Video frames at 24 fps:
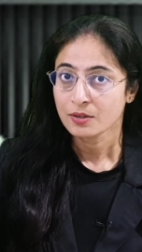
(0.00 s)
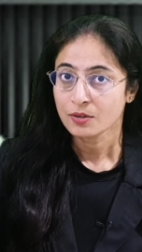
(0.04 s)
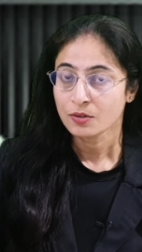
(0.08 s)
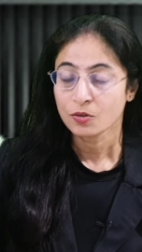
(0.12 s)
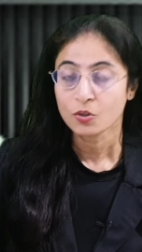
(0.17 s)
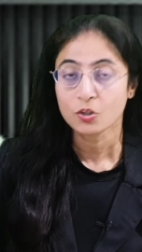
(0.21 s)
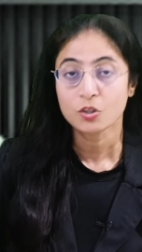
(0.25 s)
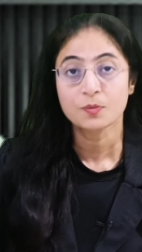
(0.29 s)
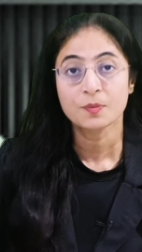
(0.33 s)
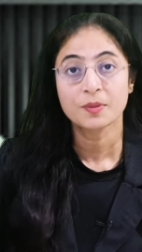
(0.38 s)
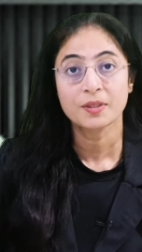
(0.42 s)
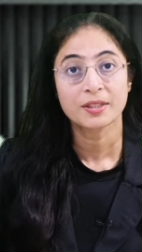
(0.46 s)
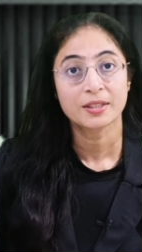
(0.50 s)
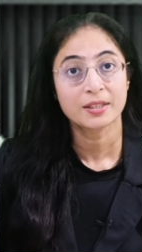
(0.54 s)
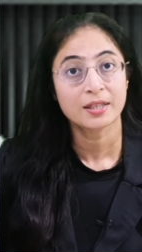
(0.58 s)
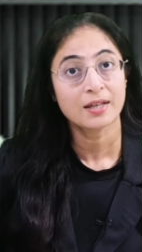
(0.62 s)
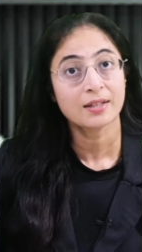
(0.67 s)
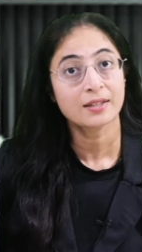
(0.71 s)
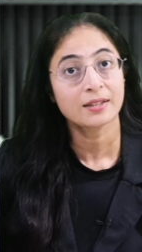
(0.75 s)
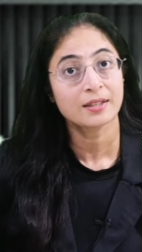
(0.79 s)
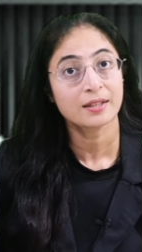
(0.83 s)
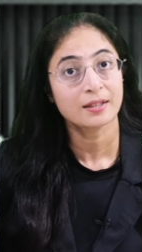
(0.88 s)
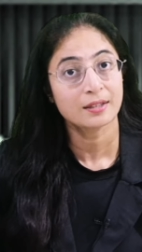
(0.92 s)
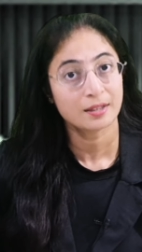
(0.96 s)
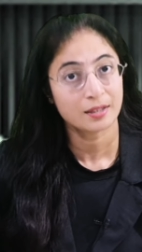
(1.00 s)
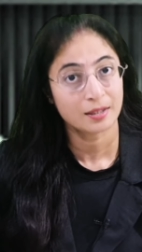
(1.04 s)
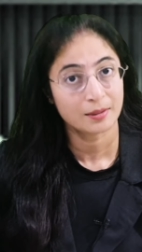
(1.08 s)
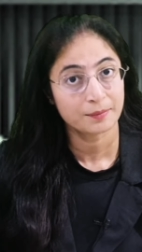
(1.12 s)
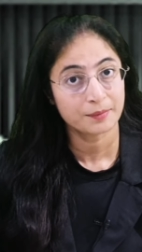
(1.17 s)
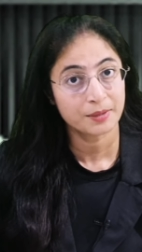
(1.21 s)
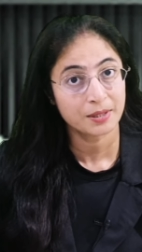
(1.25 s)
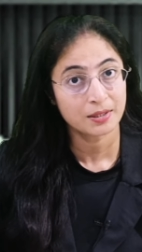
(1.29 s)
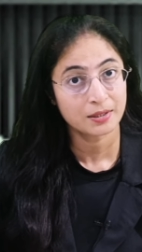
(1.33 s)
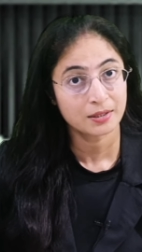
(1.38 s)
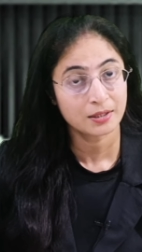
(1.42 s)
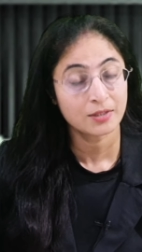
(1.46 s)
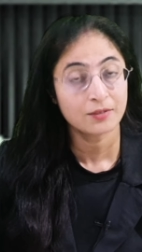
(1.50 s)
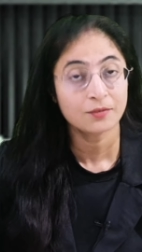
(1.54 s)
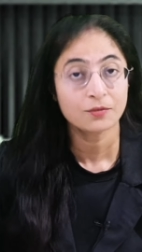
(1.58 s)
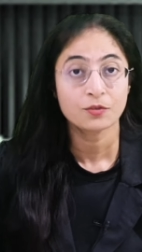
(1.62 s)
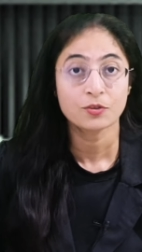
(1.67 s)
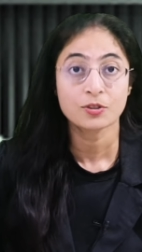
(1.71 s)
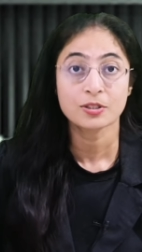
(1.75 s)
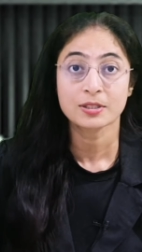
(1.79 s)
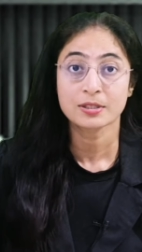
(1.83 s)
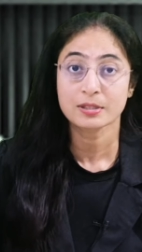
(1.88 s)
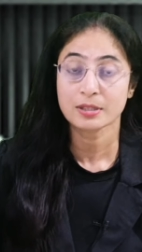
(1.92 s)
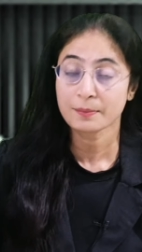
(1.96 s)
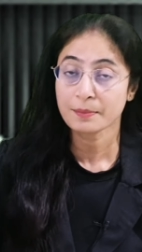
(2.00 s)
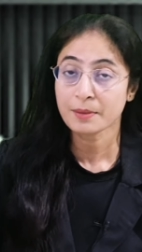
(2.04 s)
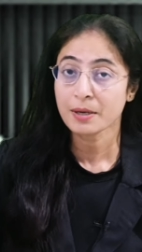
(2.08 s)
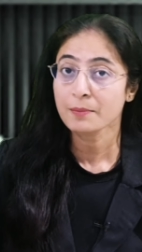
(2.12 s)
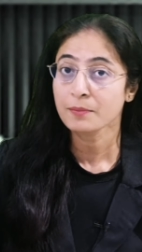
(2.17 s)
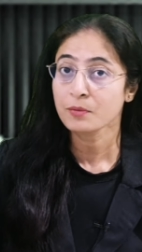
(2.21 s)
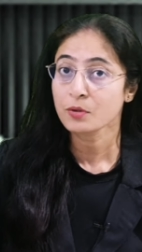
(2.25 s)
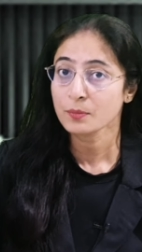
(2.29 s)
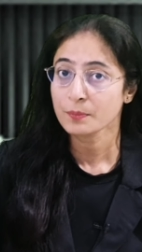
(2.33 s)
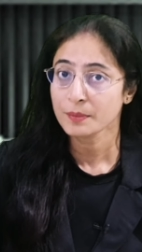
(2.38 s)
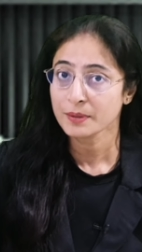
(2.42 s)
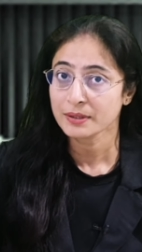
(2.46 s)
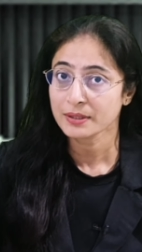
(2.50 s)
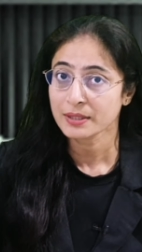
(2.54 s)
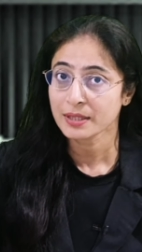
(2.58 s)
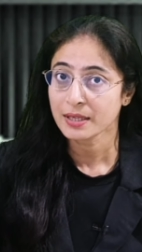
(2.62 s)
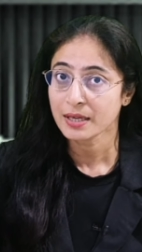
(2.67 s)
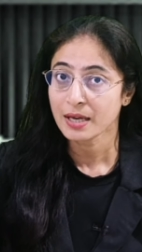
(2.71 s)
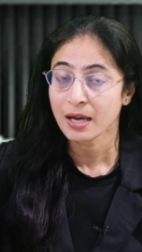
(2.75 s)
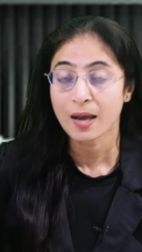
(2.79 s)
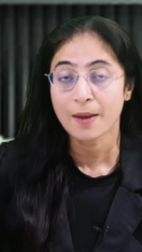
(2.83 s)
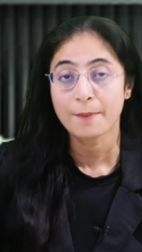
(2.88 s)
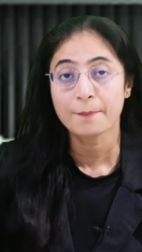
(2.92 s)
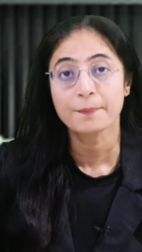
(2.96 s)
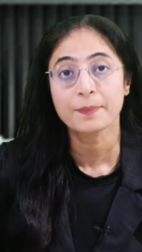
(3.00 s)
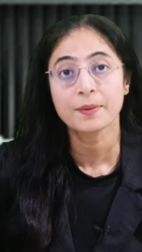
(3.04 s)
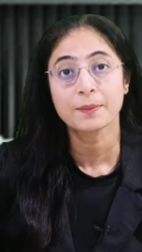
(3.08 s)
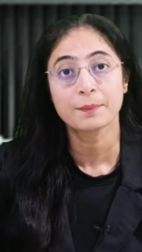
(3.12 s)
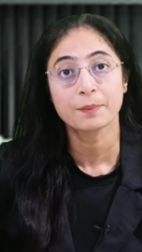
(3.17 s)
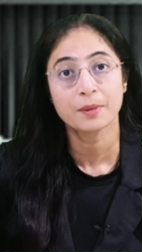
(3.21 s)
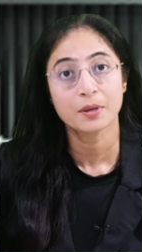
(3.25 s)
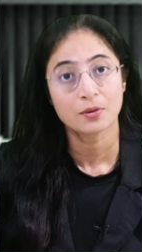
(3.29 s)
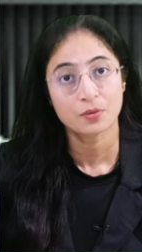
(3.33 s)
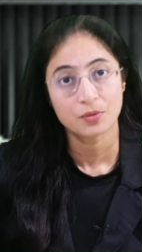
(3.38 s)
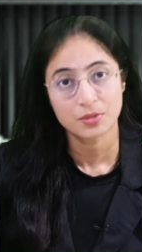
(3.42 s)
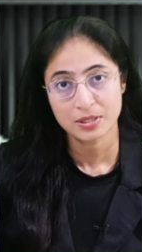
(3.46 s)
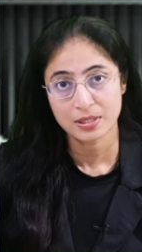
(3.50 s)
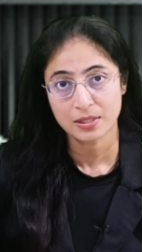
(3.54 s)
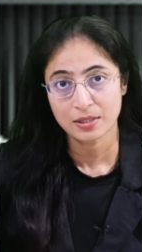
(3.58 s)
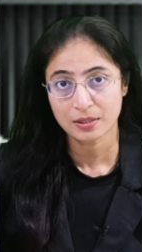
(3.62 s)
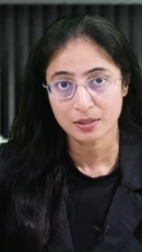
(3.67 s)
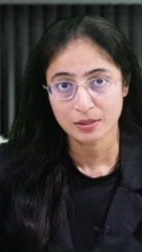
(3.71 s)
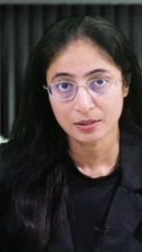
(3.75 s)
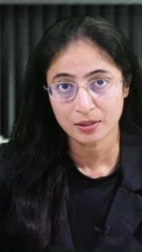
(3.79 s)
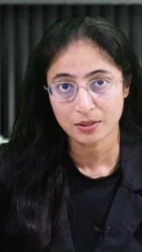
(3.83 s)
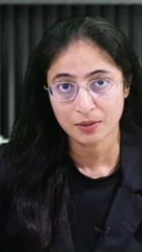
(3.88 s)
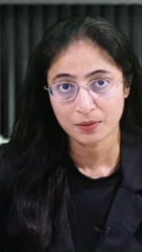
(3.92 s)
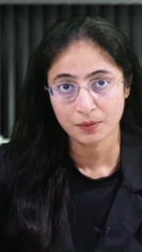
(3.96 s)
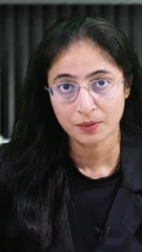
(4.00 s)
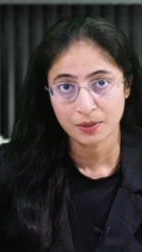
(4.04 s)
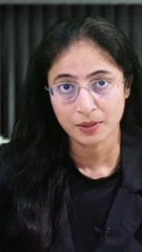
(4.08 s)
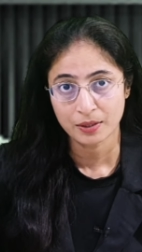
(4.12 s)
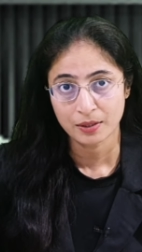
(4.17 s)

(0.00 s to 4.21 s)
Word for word: उसमें क्या क्या कमियां थी वो सब आपको पता है आप पे भरोसा करते हुए